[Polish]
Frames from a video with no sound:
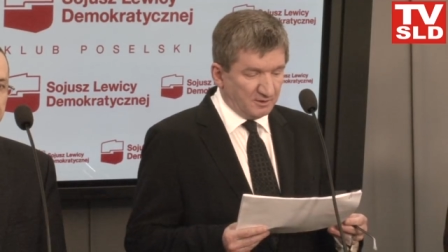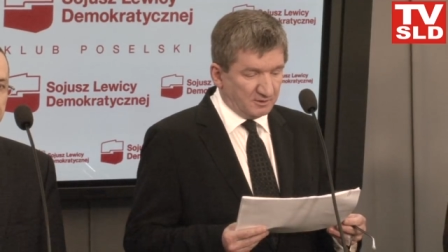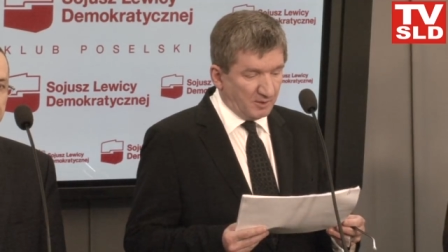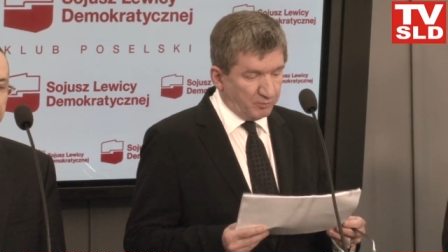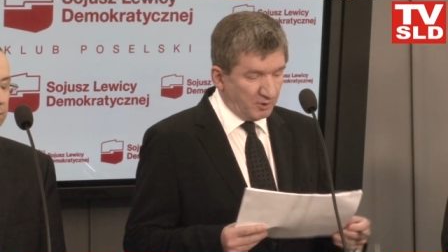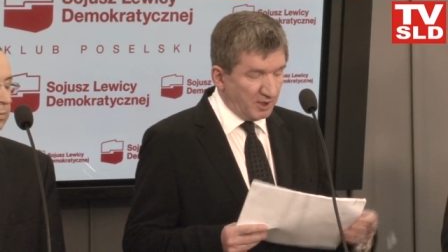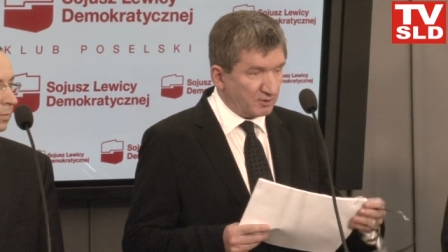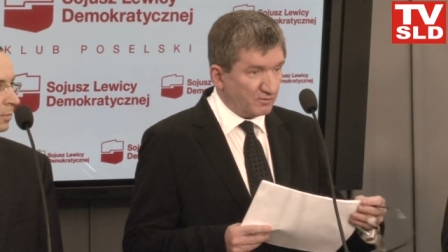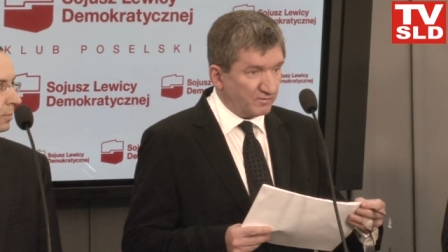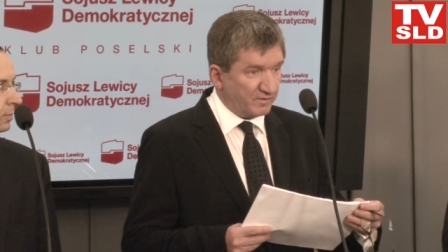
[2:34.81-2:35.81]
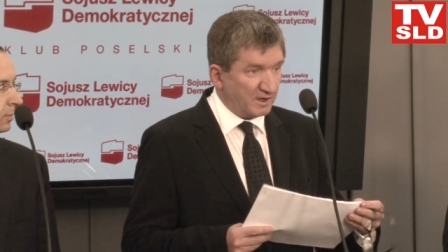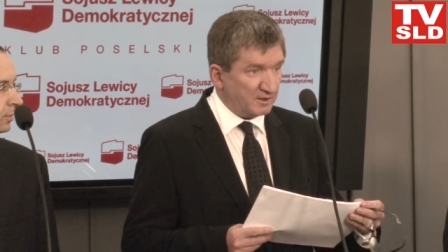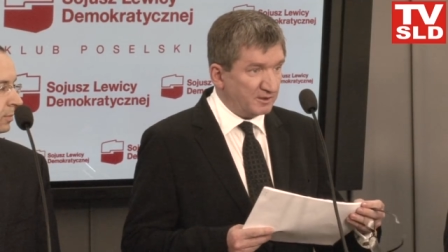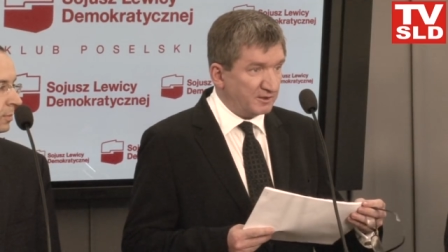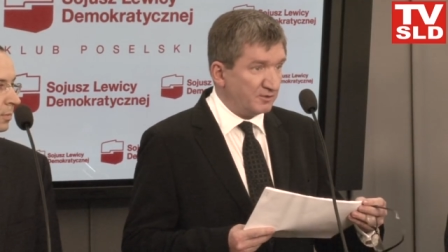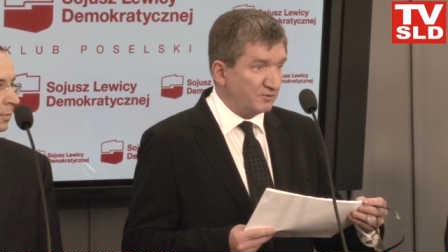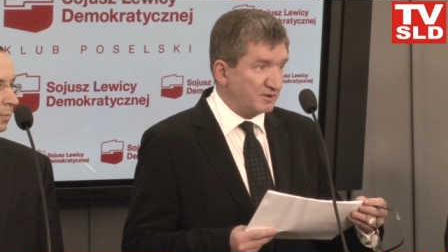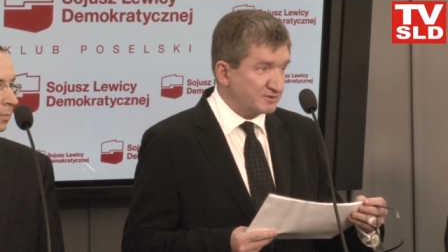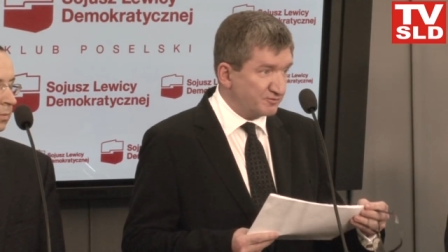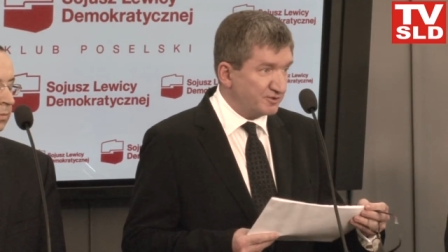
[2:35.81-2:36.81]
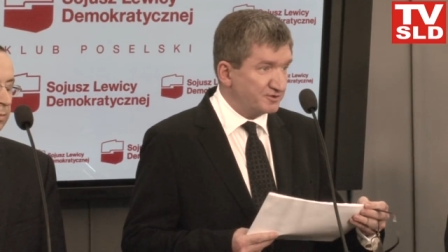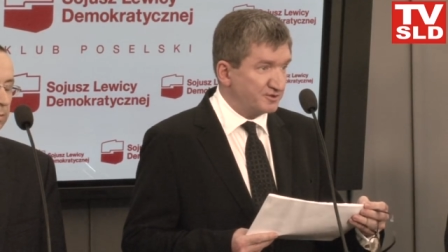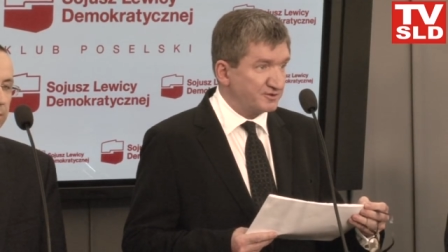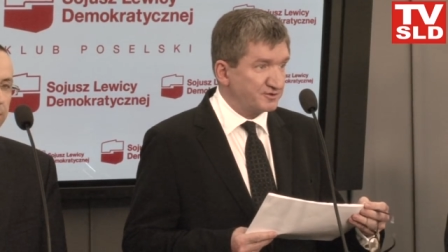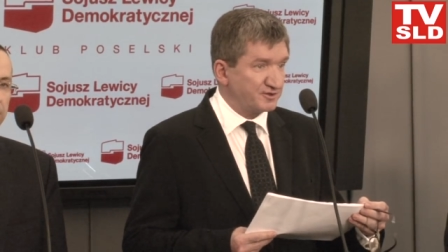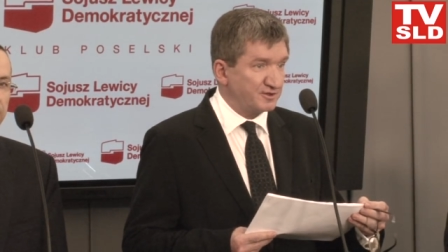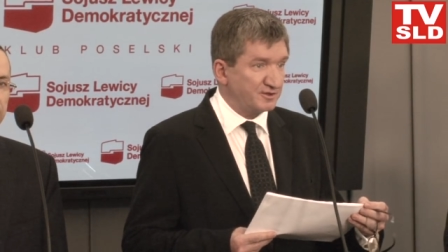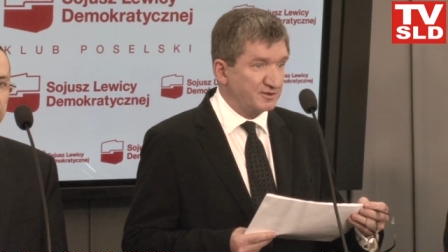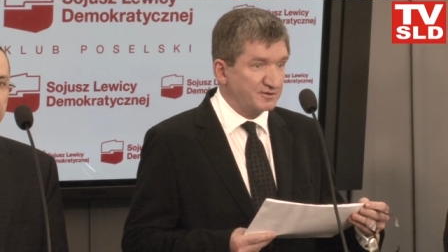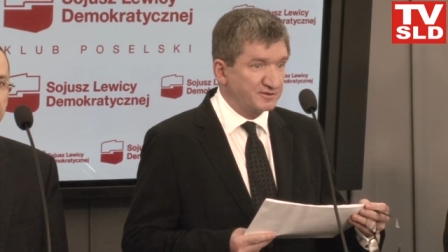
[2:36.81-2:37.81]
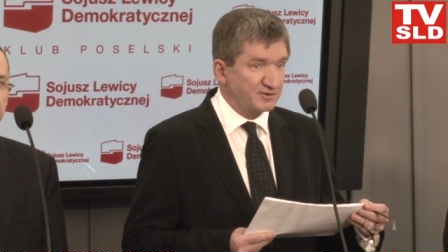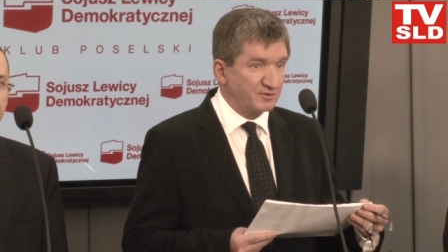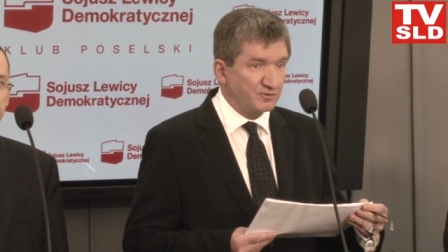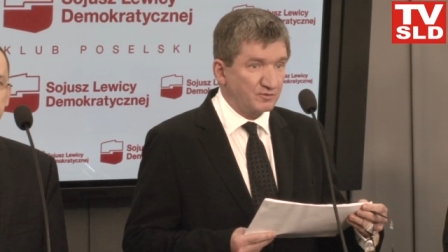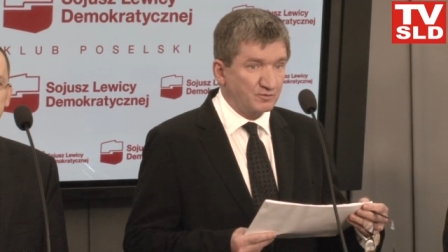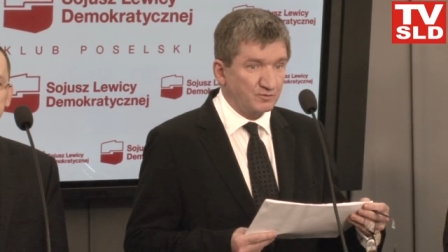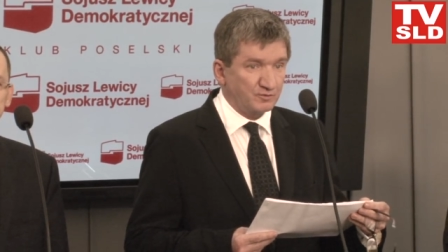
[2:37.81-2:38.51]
dla Polaków, ale okazuje się, że są